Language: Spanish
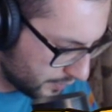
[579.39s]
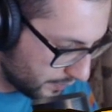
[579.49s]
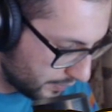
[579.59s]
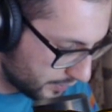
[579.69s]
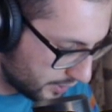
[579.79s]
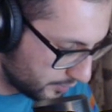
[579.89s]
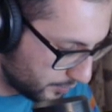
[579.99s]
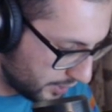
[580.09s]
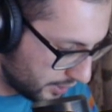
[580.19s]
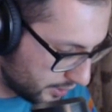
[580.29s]
Vamos a
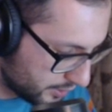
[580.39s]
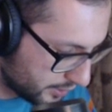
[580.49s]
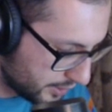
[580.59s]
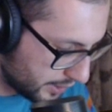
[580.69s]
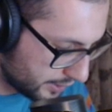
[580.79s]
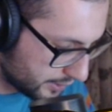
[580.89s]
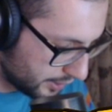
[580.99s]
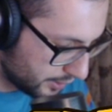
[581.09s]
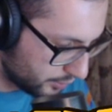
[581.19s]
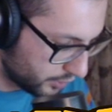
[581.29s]
limpiar. Ahí está.
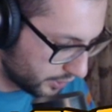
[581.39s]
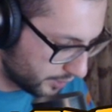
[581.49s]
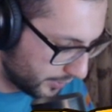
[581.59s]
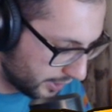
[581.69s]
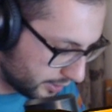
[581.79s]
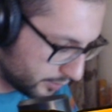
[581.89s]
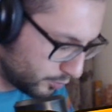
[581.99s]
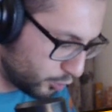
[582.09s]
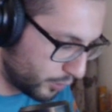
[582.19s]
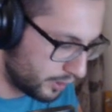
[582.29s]
No llega a pegar.
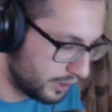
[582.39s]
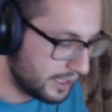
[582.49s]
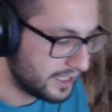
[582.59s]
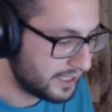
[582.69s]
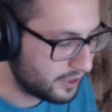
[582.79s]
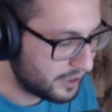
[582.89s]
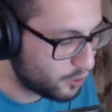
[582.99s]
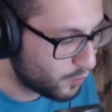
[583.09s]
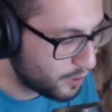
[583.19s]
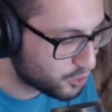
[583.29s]
Muy bueno. Y,
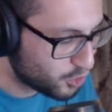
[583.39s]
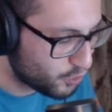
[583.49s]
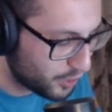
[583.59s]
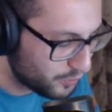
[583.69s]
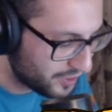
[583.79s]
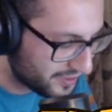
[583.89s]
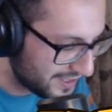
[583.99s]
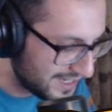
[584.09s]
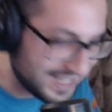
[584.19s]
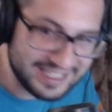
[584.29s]
jugamos contra un
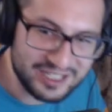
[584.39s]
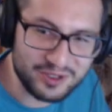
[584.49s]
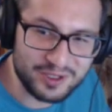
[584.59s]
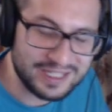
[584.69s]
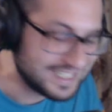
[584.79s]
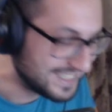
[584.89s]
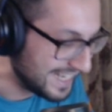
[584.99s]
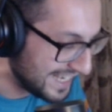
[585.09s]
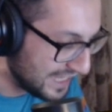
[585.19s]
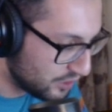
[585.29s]
tercer latino
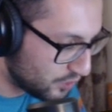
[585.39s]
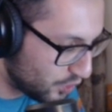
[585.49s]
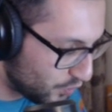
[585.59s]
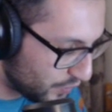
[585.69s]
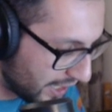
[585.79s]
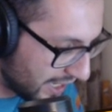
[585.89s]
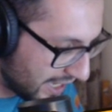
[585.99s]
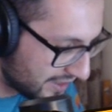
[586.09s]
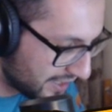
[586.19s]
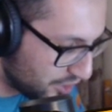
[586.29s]
seguido contra
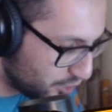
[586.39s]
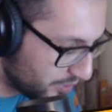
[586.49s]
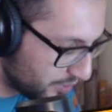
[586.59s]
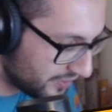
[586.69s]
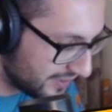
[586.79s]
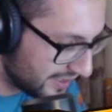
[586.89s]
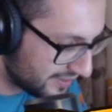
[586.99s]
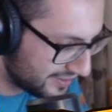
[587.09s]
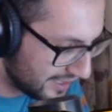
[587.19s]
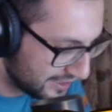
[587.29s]
Catherine López
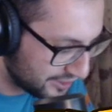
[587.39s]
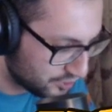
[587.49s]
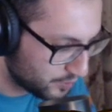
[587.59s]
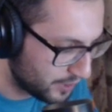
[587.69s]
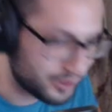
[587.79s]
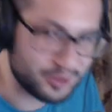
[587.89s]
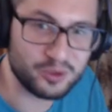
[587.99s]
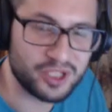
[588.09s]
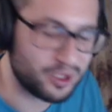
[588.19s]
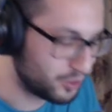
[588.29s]
10 de Latinos Power. Un
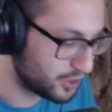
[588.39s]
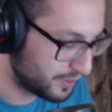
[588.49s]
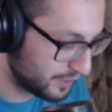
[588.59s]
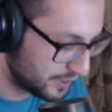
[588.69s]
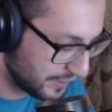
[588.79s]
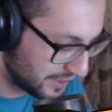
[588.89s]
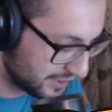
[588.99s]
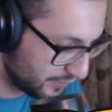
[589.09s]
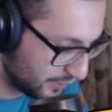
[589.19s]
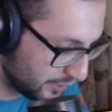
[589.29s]
saludo si, ves
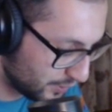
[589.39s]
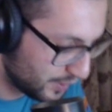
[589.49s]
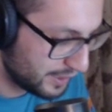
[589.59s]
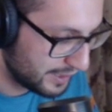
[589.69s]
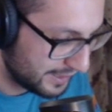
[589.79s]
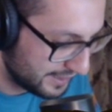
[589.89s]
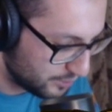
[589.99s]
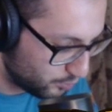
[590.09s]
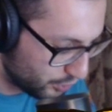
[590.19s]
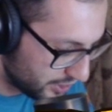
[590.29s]
este vídeo
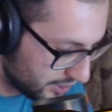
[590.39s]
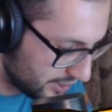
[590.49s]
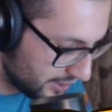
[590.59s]
después.